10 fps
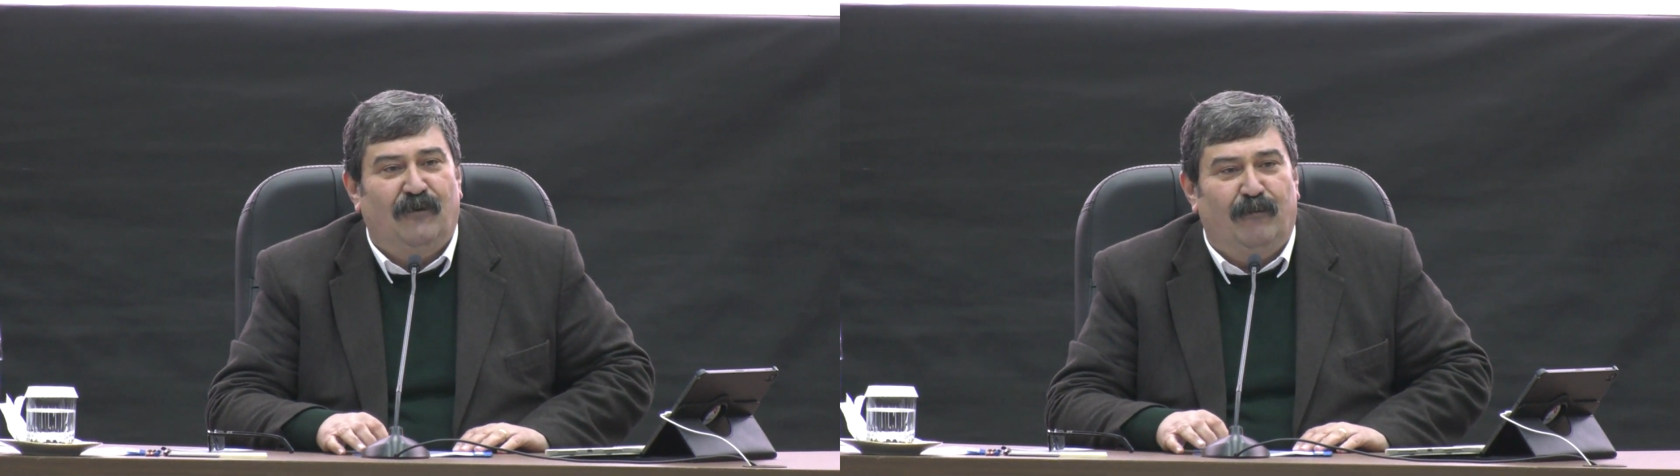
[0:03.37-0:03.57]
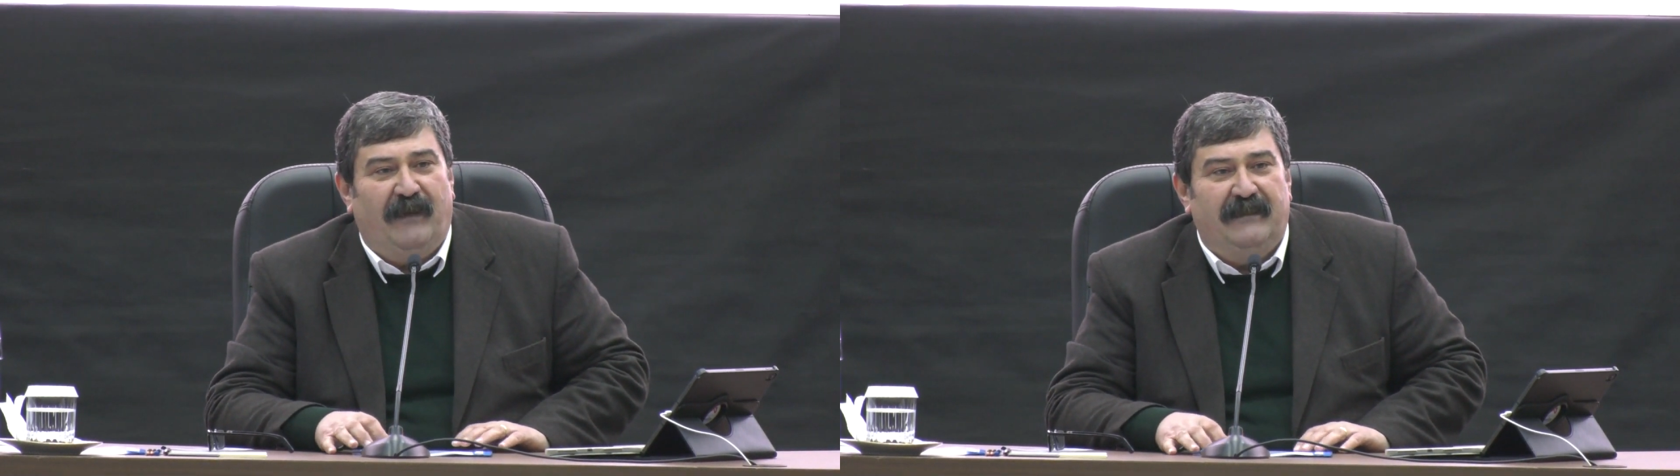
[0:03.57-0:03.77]

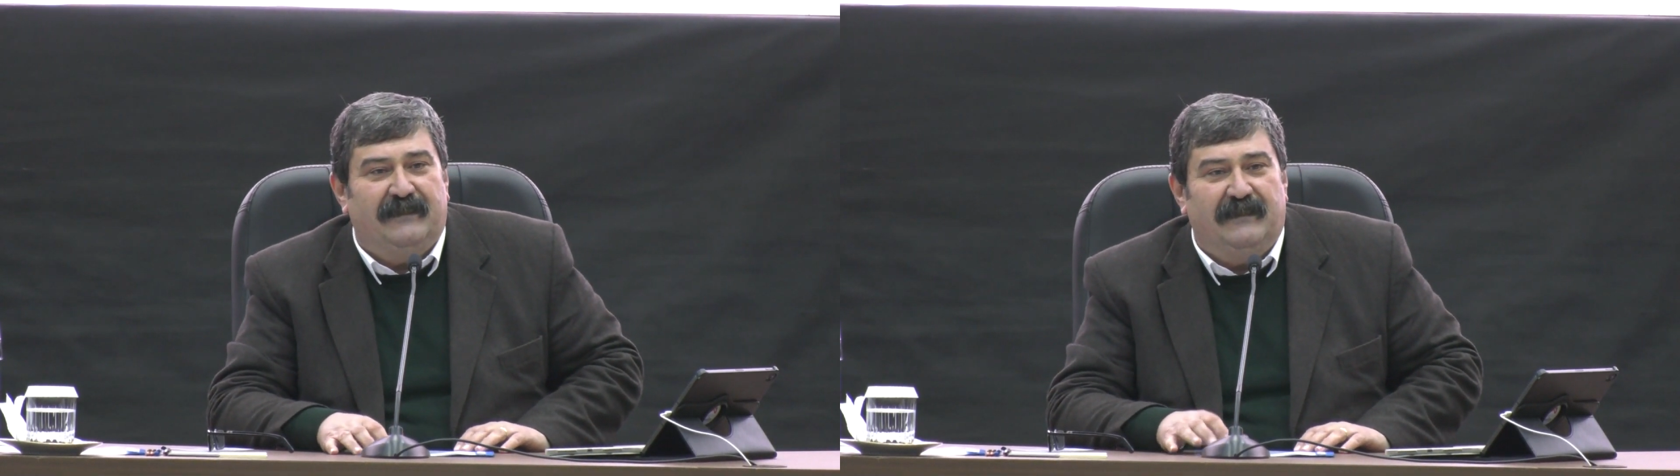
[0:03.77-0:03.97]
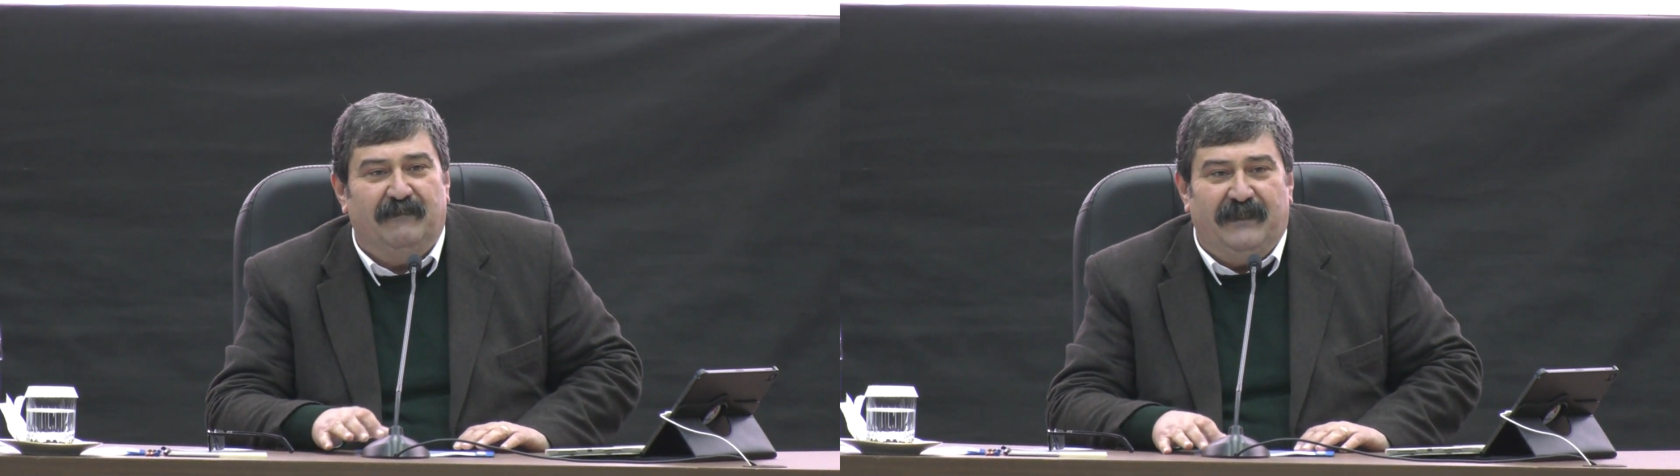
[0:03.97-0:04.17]

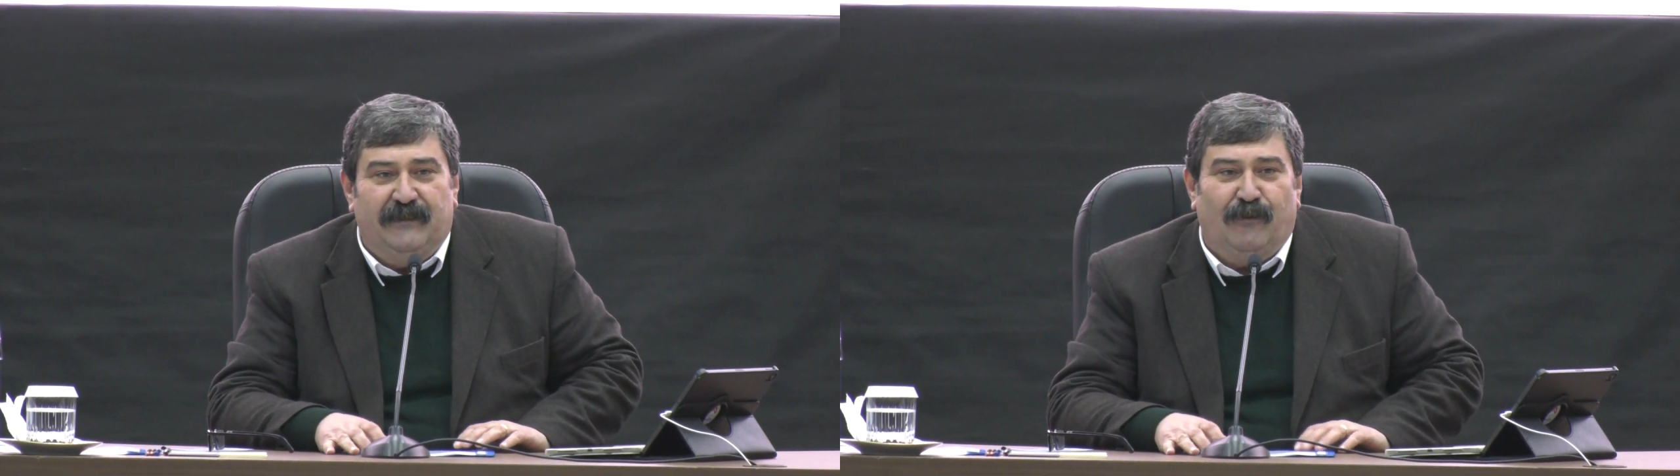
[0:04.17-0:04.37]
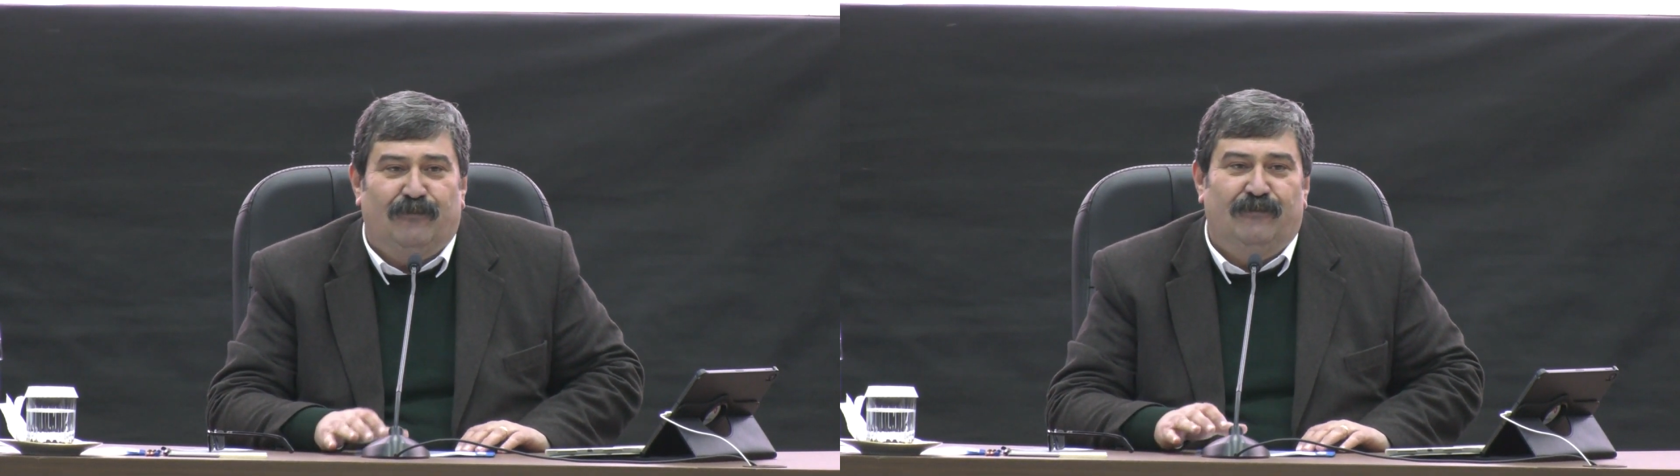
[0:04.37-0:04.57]
toplantısının
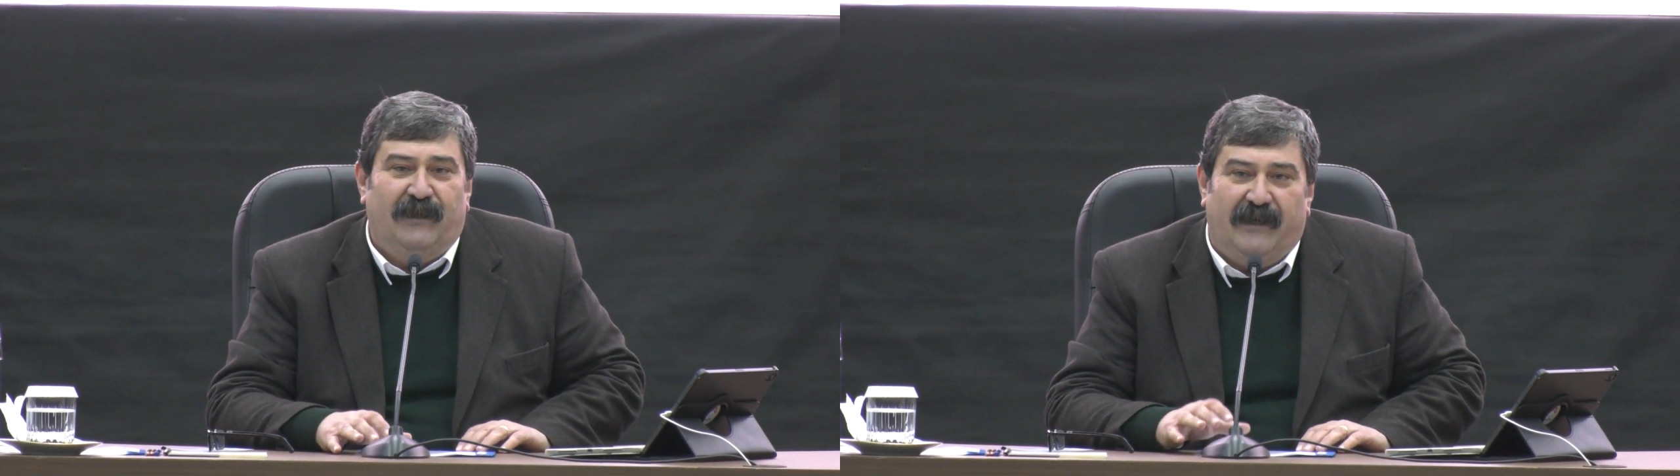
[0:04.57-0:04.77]
birinci oturumunu